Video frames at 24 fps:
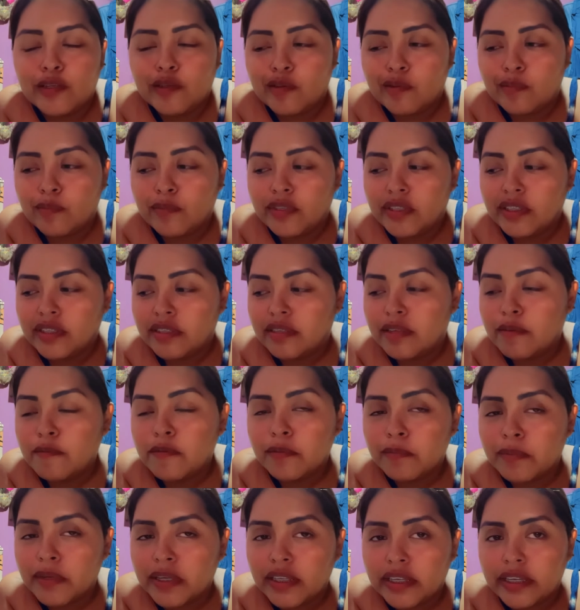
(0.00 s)
como decimos,
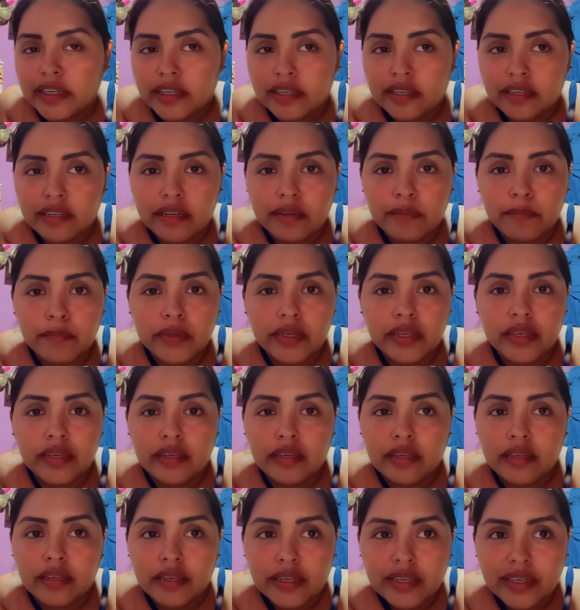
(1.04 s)
va de
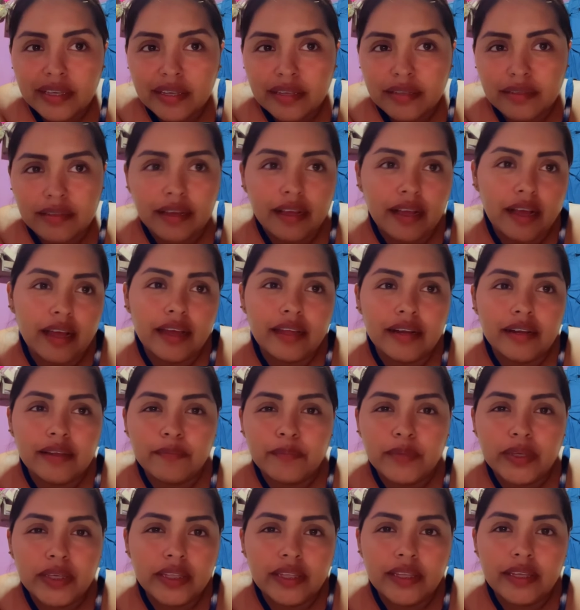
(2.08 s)
quererme sacar a
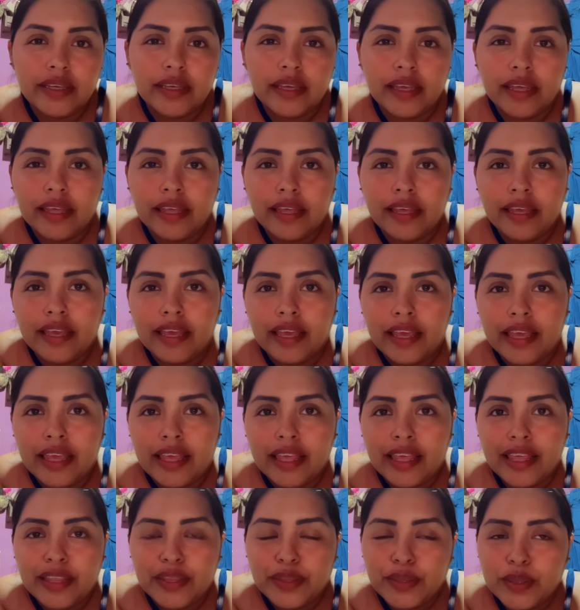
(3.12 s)
mí
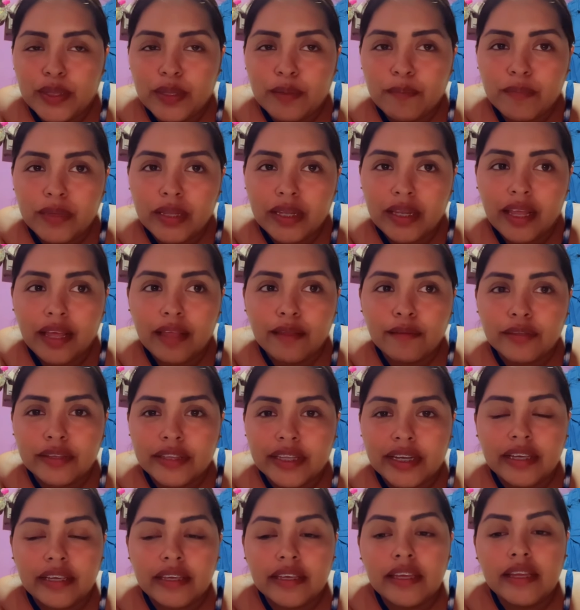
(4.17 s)
de mi lado
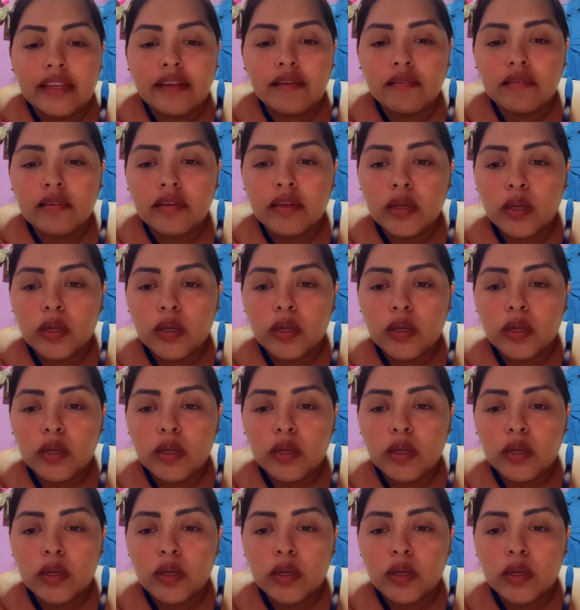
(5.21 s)
tranquilo.